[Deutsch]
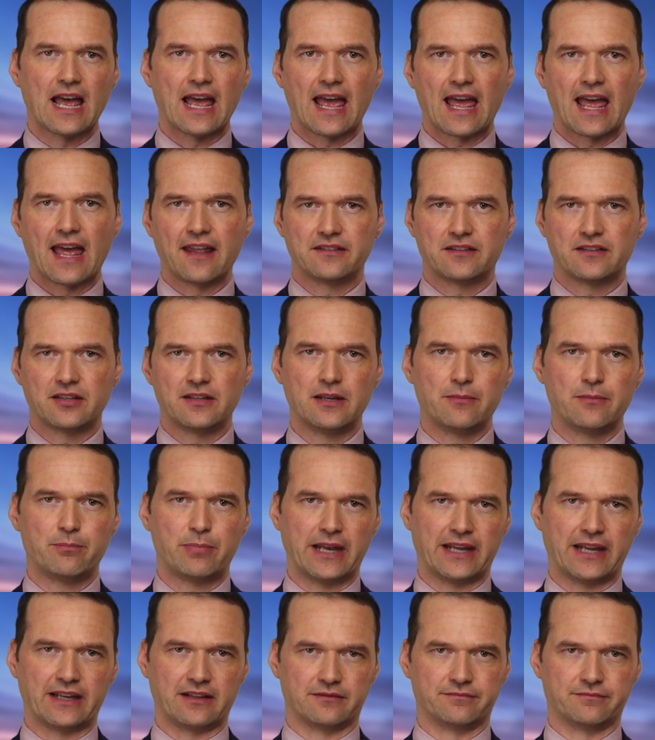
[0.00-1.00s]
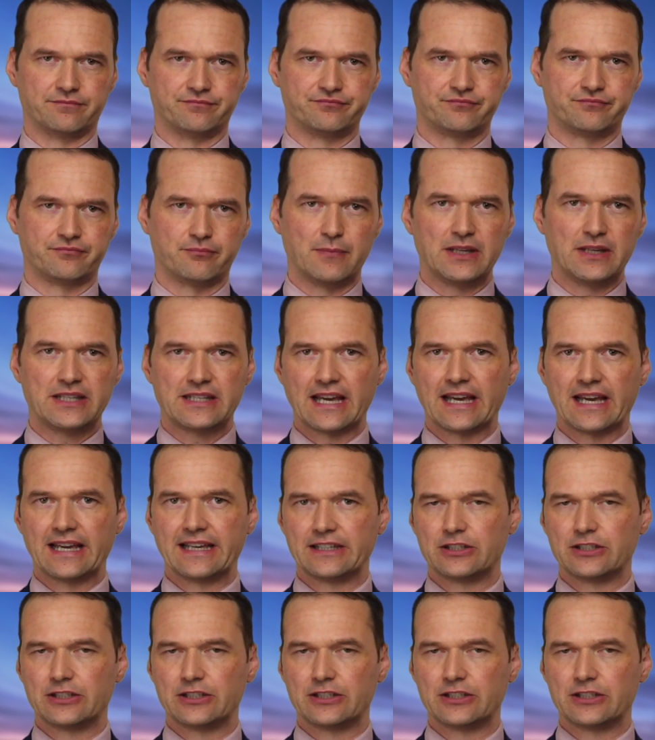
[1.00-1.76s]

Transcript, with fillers: Anthony Blinken mit